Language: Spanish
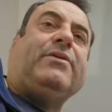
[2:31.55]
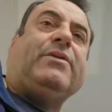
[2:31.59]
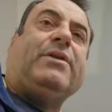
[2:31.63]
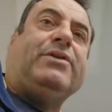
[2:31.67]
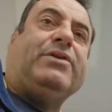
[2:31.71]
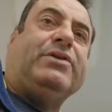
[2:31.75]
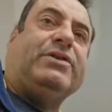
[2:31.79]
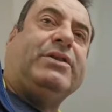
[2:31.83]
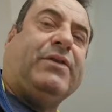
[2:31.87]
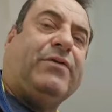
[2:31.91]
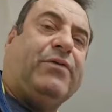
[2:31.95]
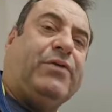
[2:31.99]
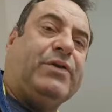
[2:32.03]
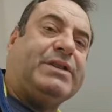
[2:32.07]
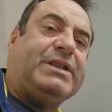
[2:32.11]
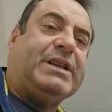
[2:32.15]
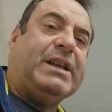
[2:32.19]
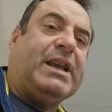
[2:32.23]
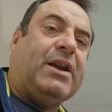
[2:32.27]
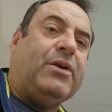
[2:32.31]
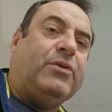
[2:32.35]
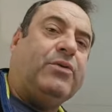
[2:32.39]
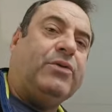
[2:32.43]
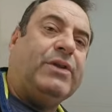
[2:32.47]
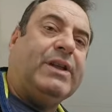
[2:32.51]
cuando se fuese
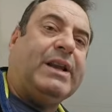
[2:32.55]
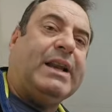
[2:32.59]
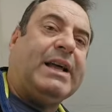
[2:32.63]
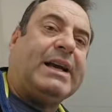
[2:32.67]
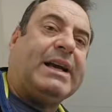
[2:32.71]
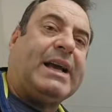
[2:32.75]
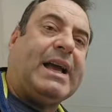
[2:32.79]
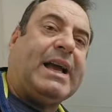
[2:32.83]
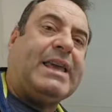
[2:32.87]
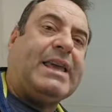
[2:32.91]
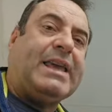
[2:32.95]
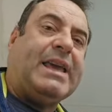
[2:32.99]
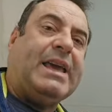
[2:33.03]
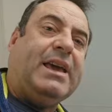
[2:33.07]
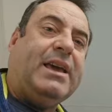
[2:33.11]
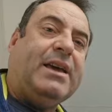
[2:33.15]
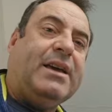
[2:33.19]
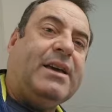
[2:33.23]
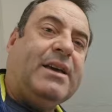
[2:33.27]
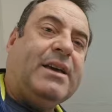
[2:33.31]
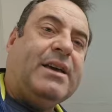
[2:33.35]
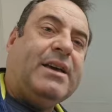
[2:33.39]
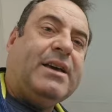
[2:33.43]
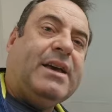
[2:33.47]
la luz de la calle,